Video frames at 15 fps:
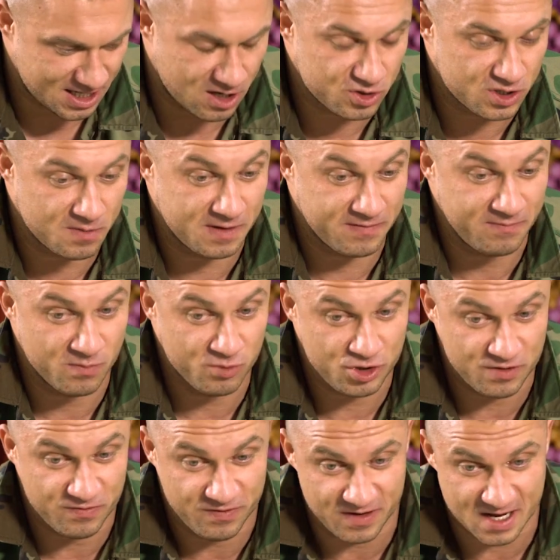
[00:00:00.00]
Ta osoba
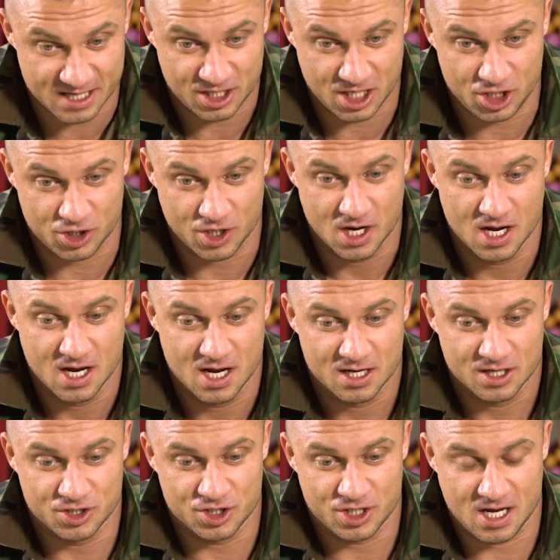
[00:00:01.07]
musi wiedzieć,
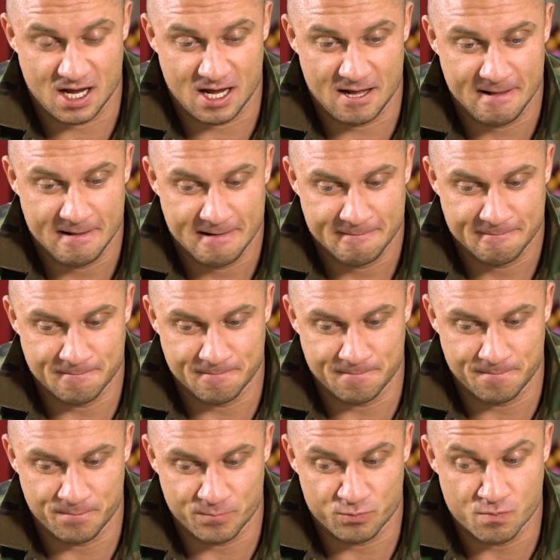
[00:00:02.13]
że
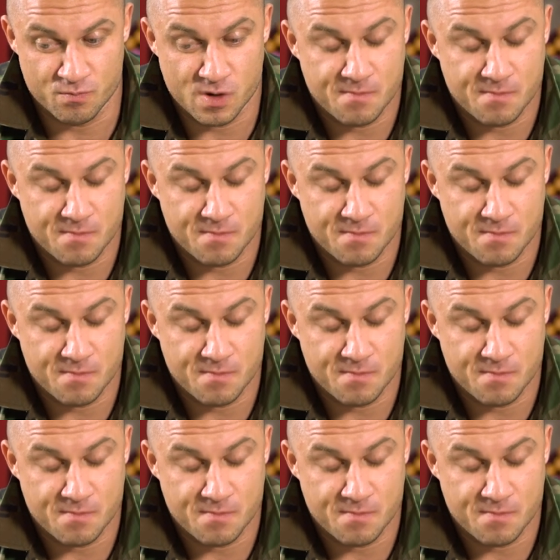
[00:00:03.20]
mm,